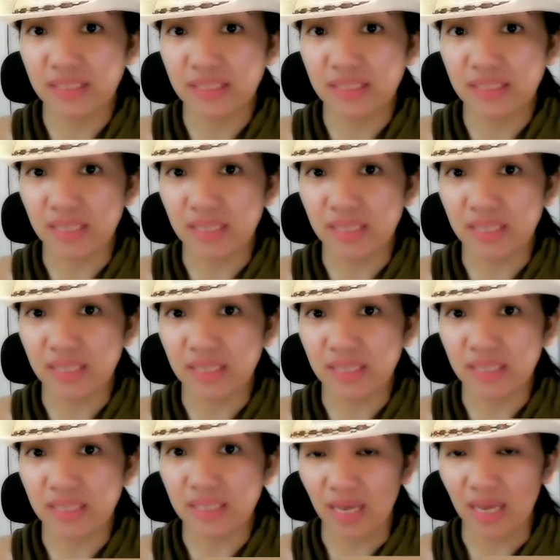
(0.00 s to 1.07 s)
gait o
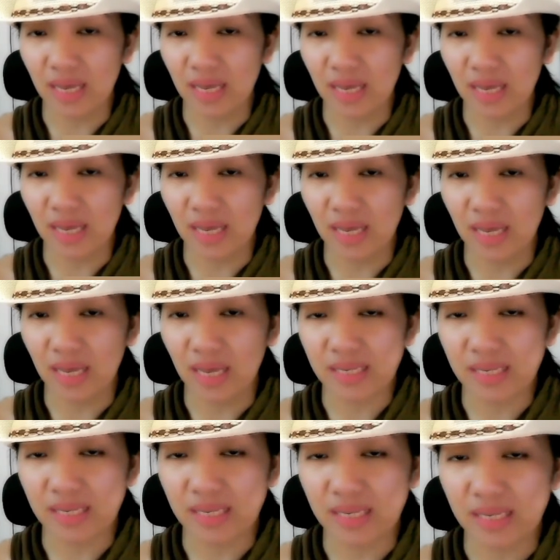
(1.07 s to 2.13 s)
yung paglalakad niya,
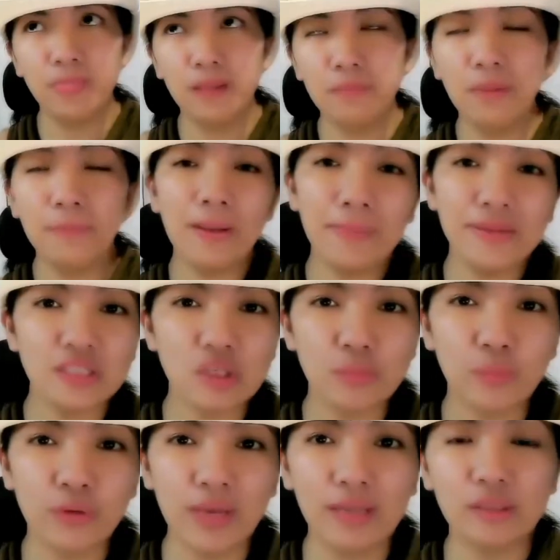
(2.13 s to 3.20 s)
no? Mapapansin niyo
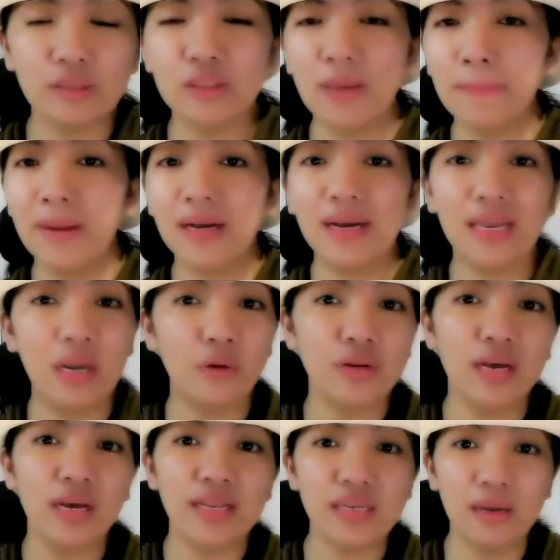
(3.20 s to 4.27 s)
po yan sa paggalaw
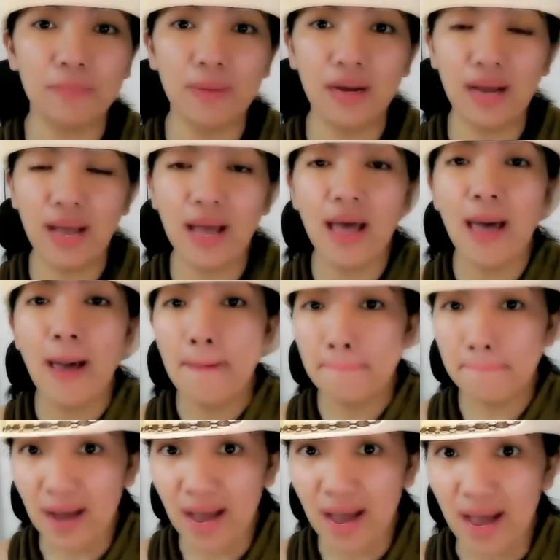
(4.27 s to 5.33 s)
ng kanyang mga
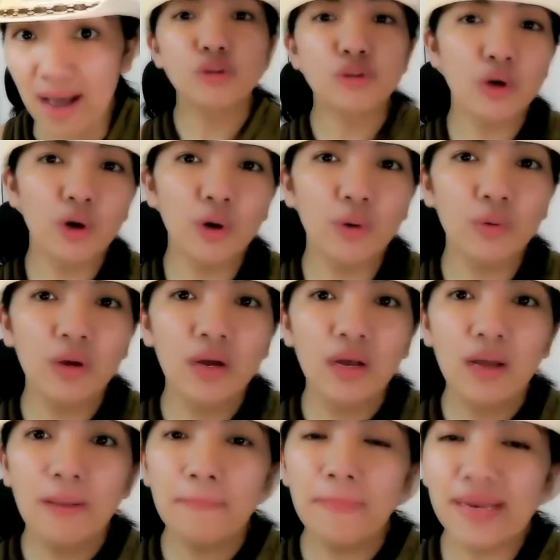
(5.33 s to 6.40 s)
paa. So,
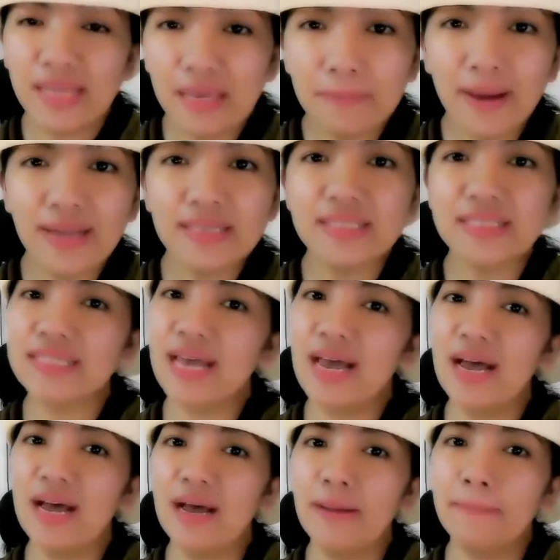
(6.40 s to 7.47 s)
maliban
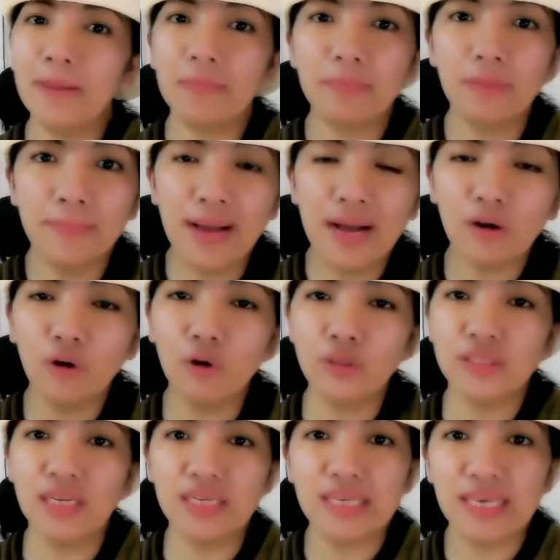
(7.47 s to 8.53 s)
sa pagbabago
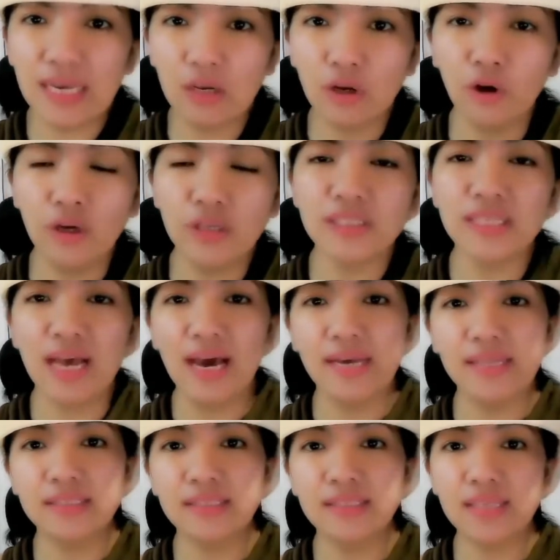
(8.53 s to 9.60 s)
sa kilos
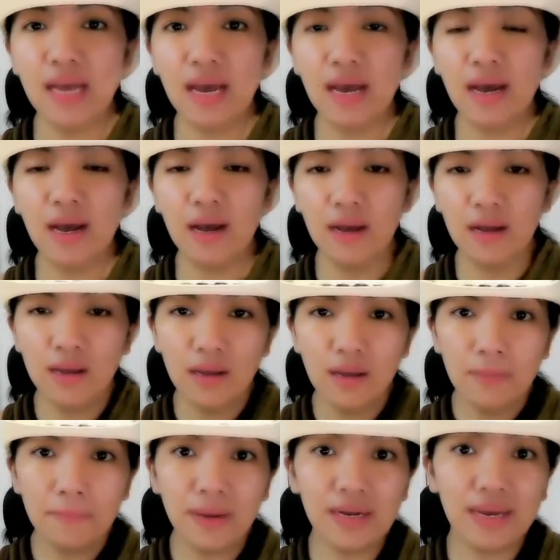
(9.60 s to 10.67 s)
at sa
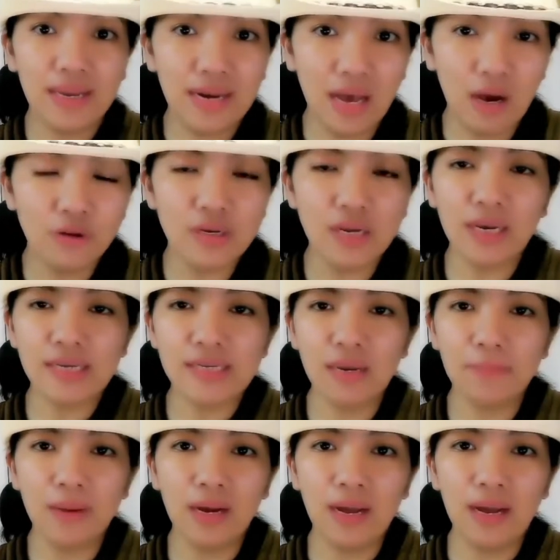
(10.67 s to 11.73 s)
paggalaw ng
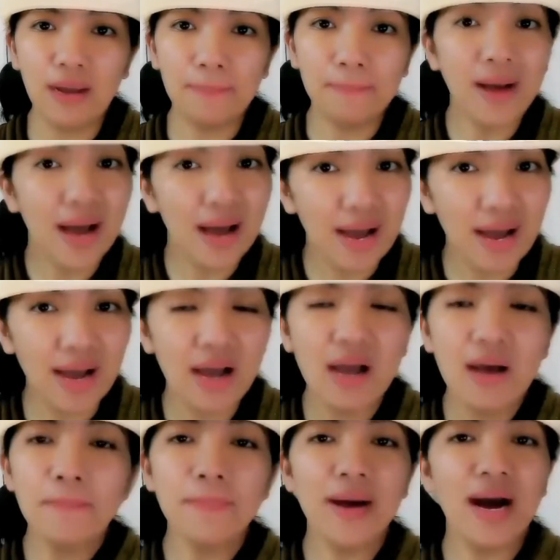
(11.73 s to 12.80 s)
kanyang mga paa,
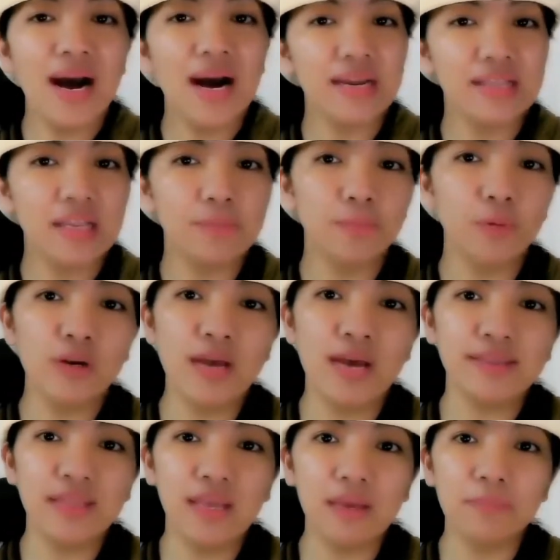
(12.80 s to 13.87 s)
maaari din po
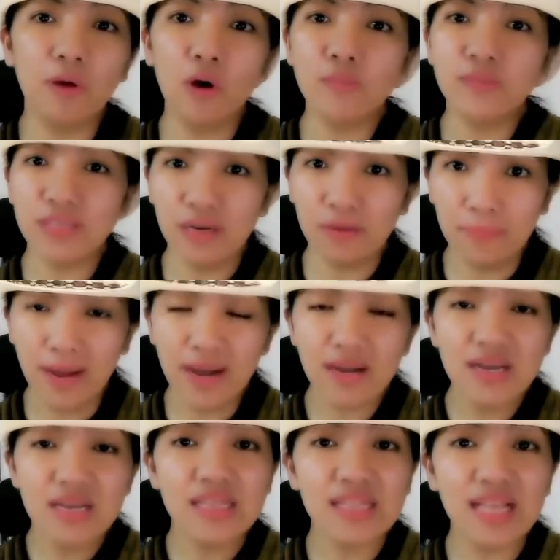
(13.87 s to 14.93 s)
nating maobserba
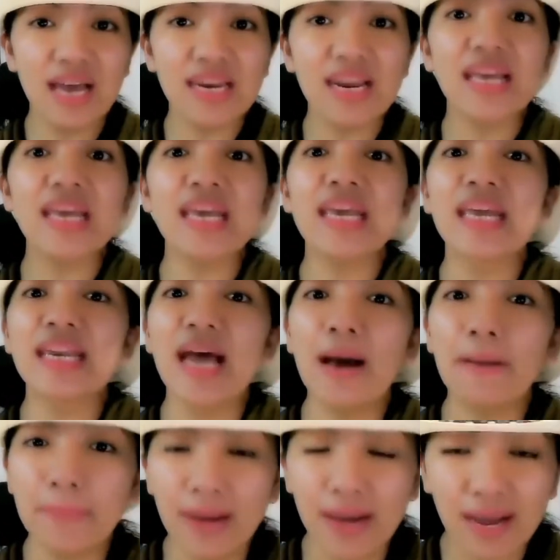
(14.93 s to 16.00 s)
na
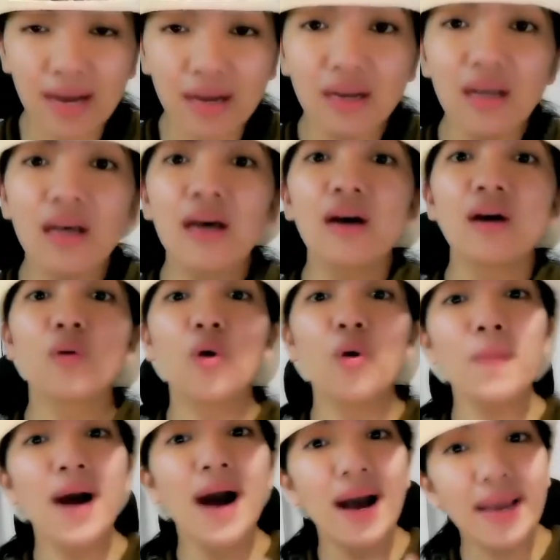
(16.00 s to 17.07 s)
nahihirapang
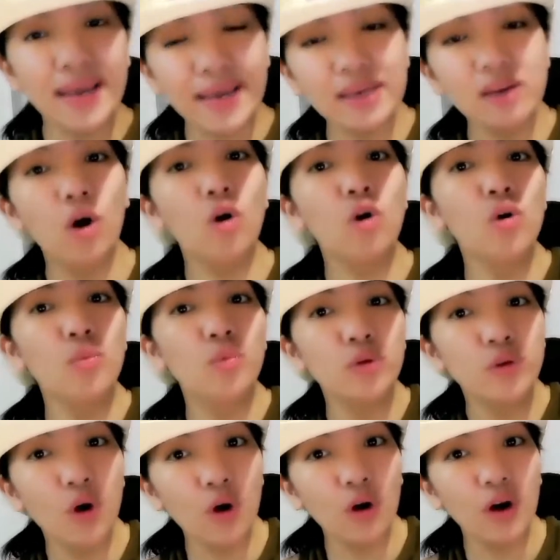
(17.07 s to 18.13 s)
kumain o
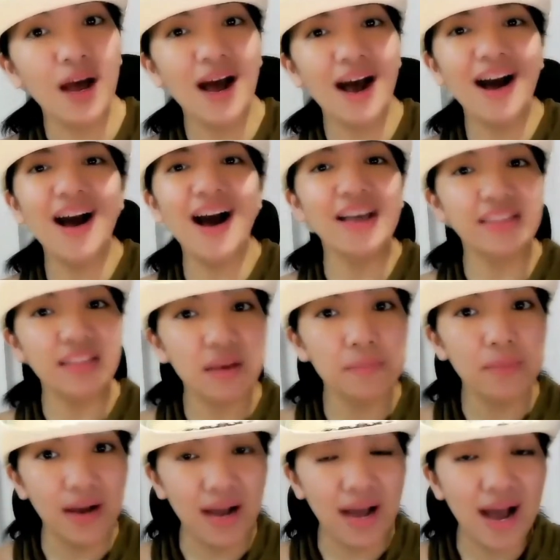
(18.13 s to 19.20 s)
lumunok ang ating
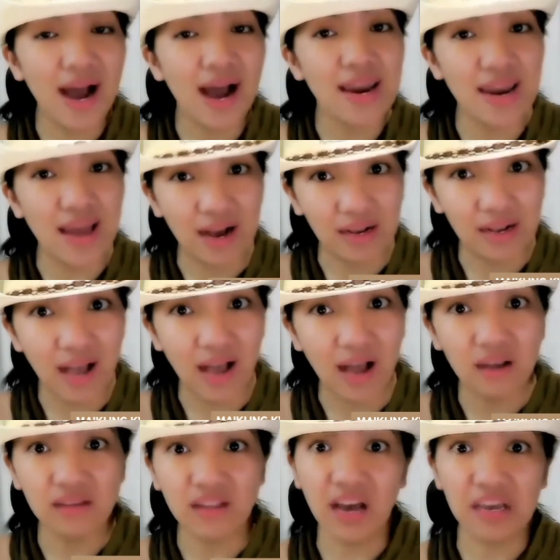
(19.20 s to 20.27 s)
mga alaga.
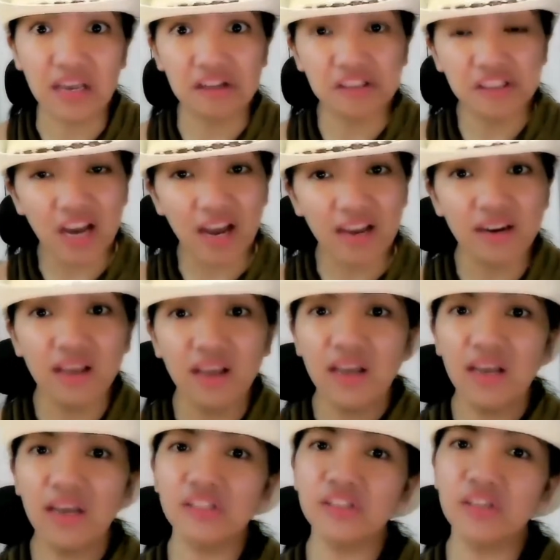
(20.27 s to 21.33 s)
Dahil dyan,
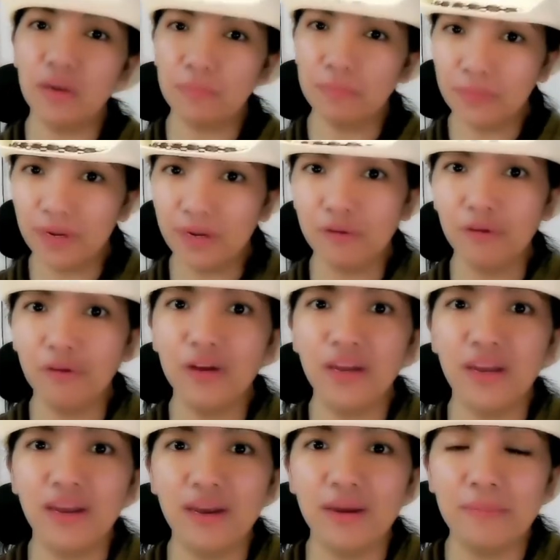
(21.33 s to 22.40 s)
eh, syempre, no,
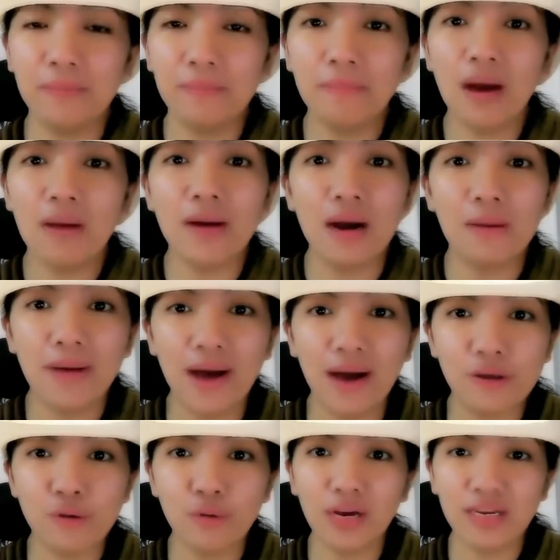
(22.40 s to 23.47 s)
eh, bababa
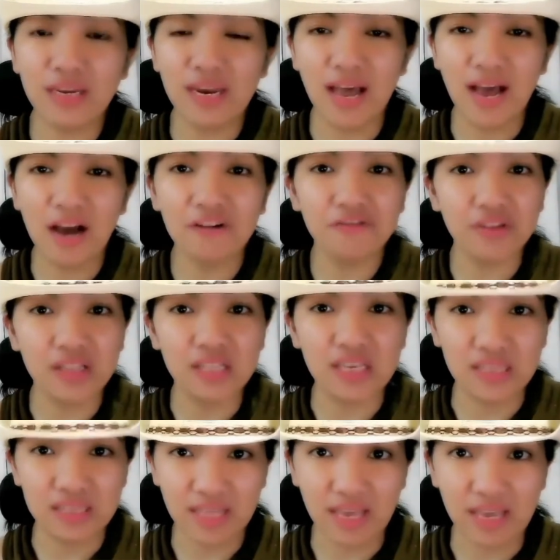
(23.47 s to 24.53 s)
yung kanilang feed
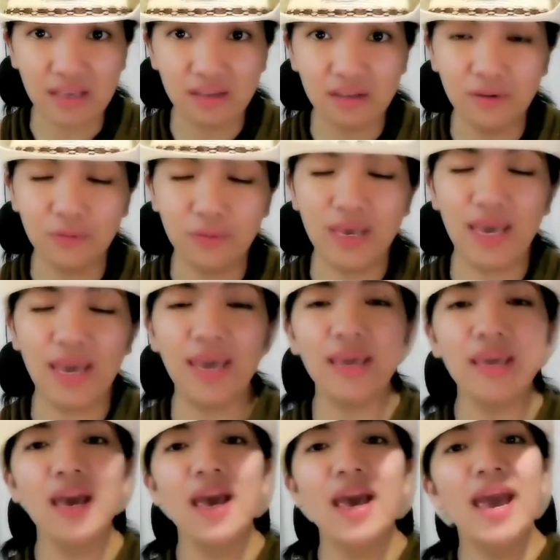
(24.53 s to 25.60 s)
intake. Okay?